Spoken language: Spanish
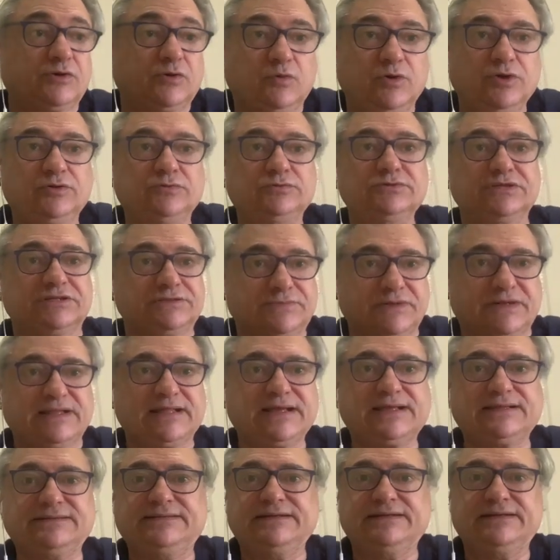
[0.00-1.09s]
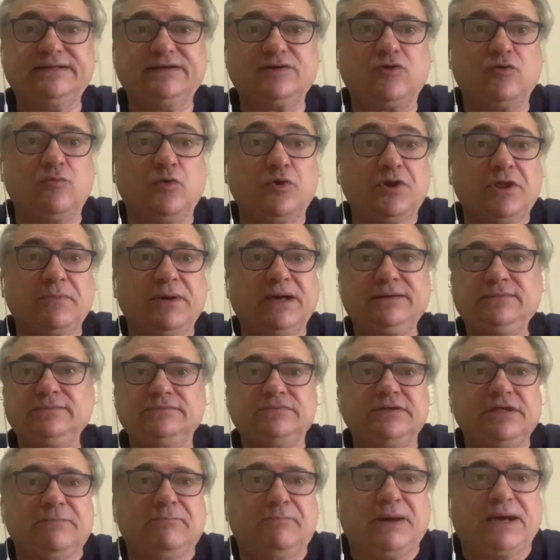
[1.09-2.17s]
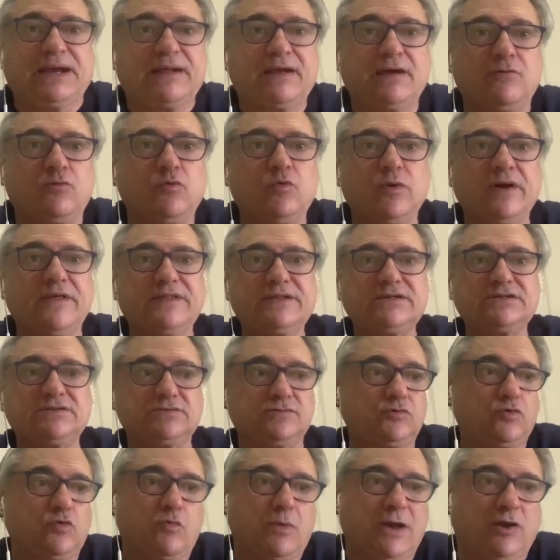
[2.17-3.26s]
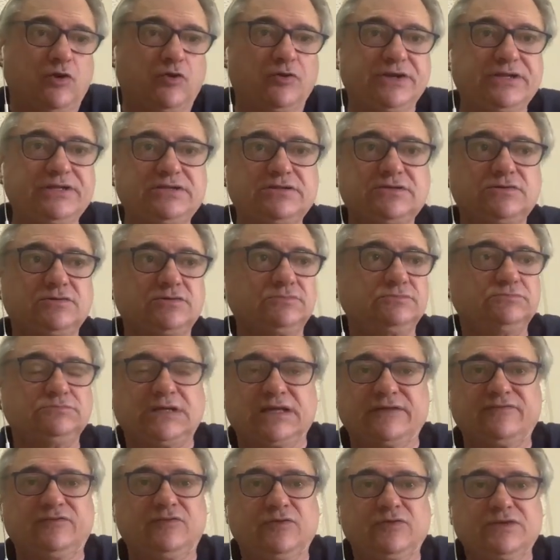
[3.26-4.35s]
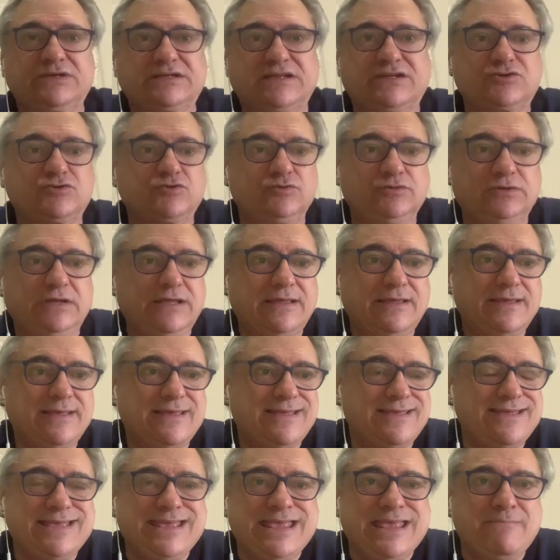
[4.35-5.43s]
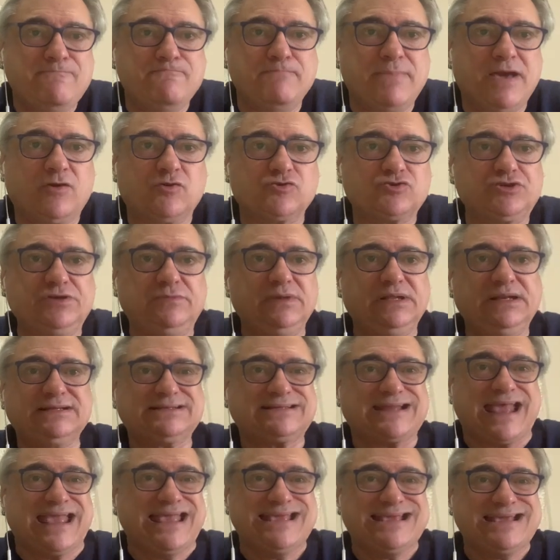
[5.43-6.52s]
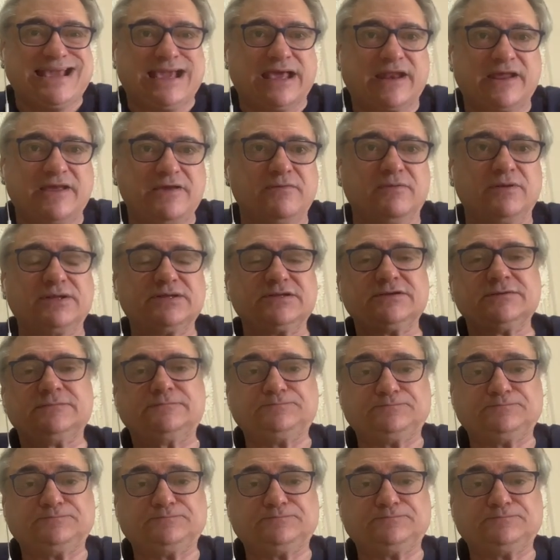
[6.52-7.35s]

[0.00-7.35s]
Pero bueno, es verdad que tiene como un imán y para jugadas, o balones, acciones que son inverosímiles e increíbles.